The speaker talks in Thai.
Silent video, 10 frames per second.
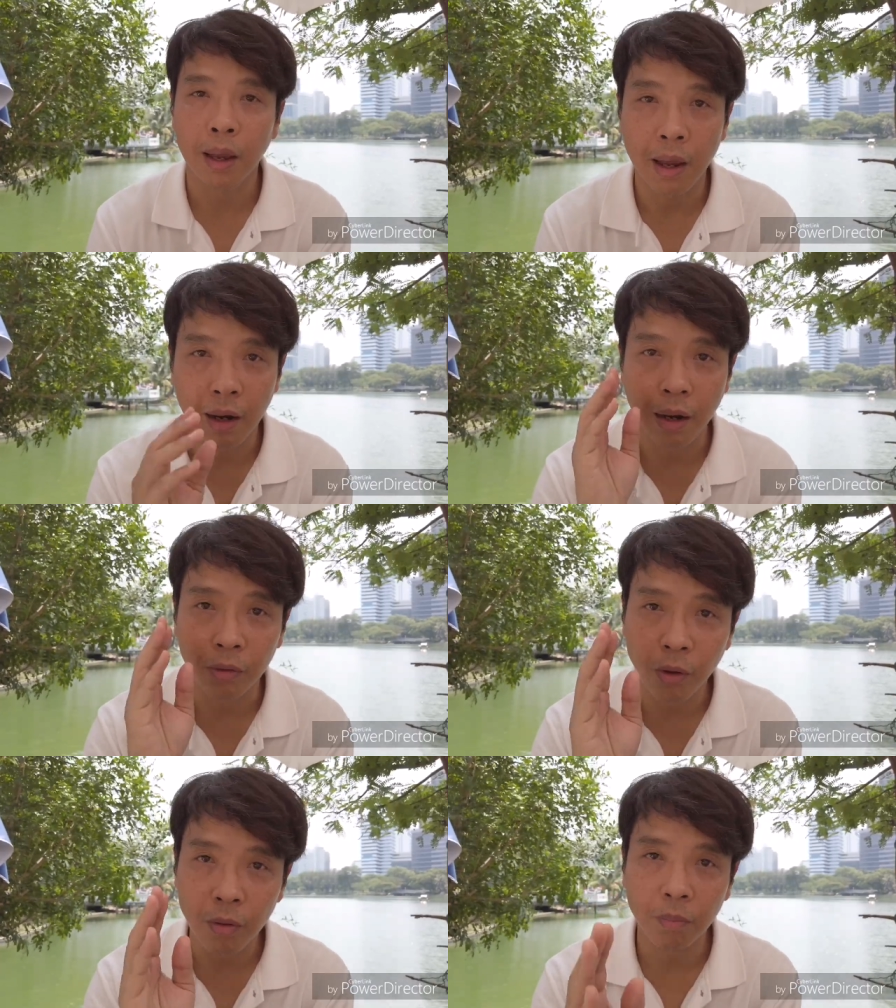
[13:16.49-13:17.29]
แต่
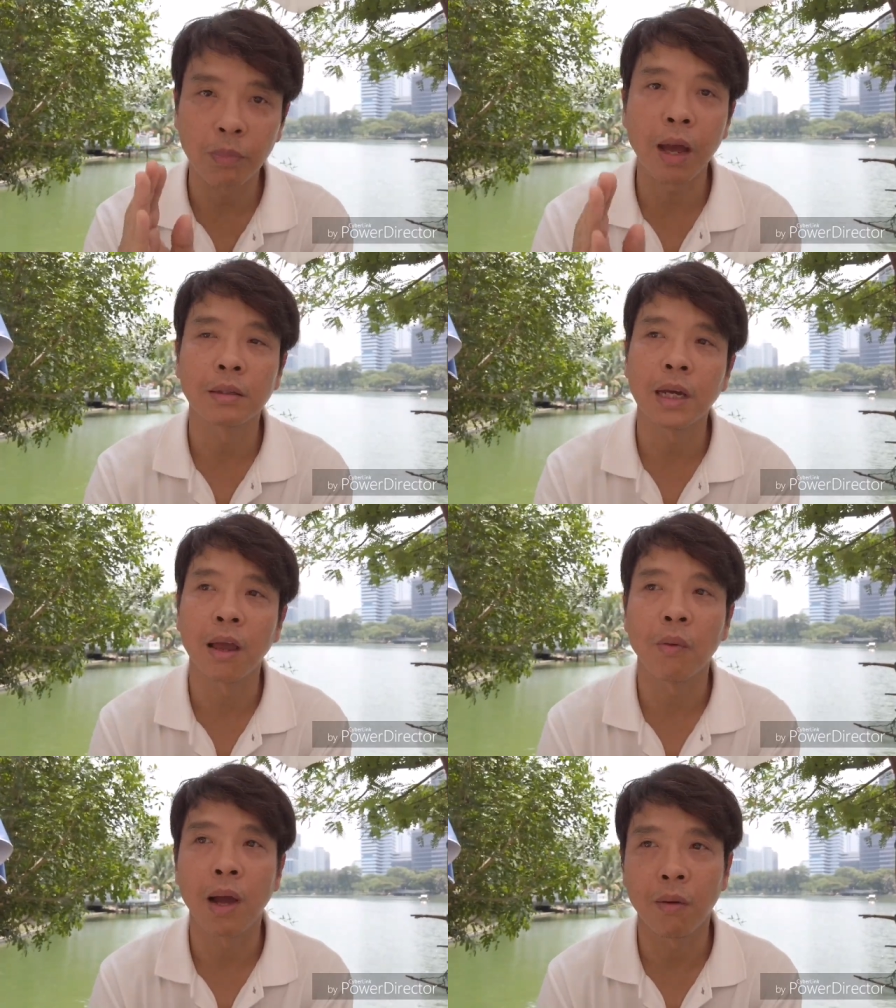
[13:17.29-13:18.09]
เราต้องตั้งใจ
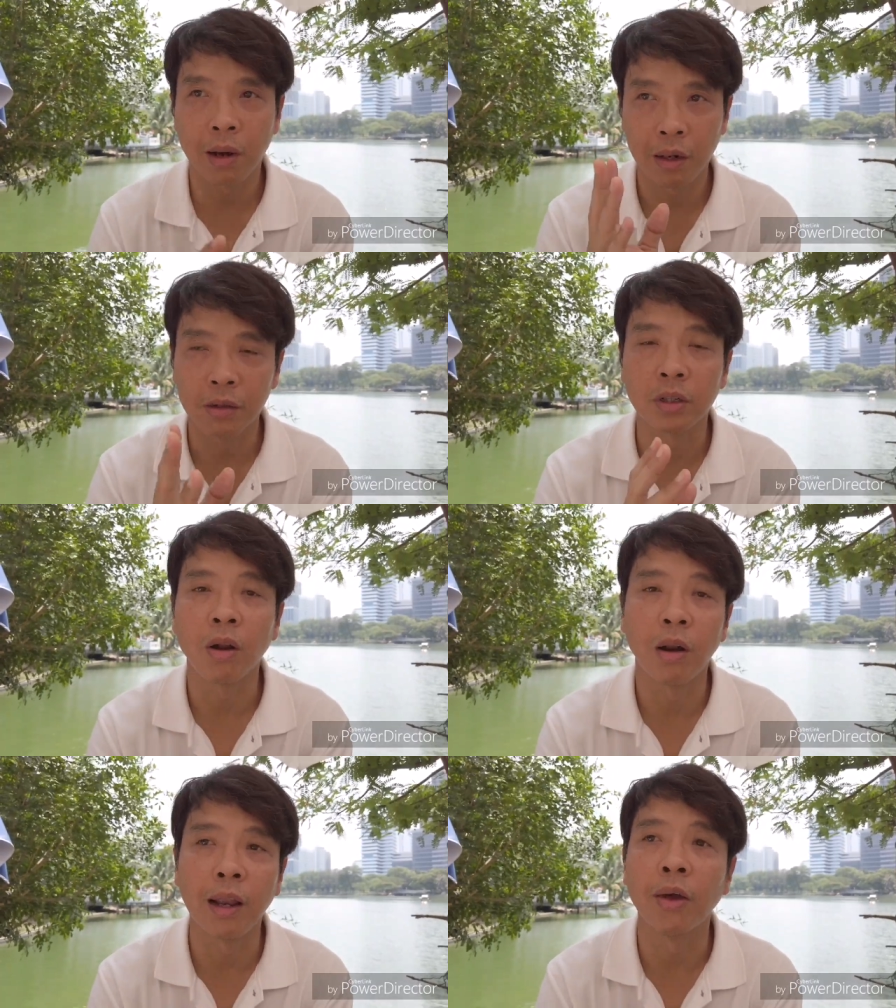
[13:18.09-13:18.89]
ไว้ว่าเรา
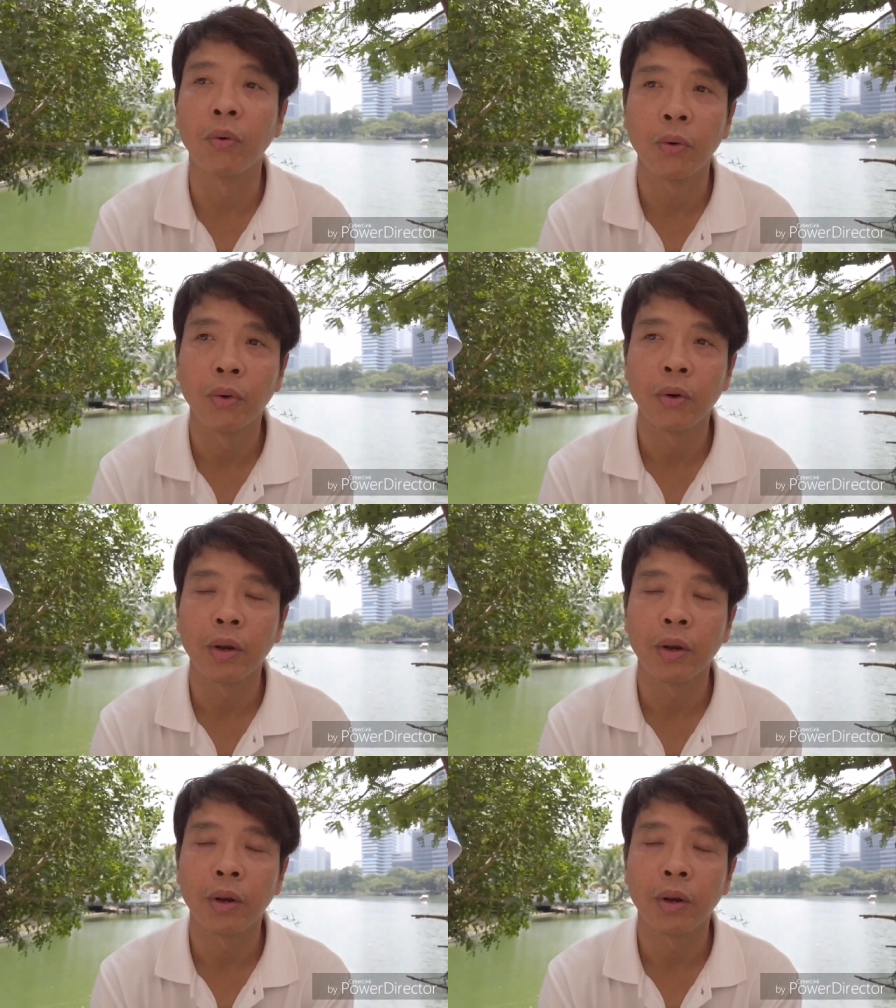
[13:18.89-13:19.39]
จะนอนเร็ว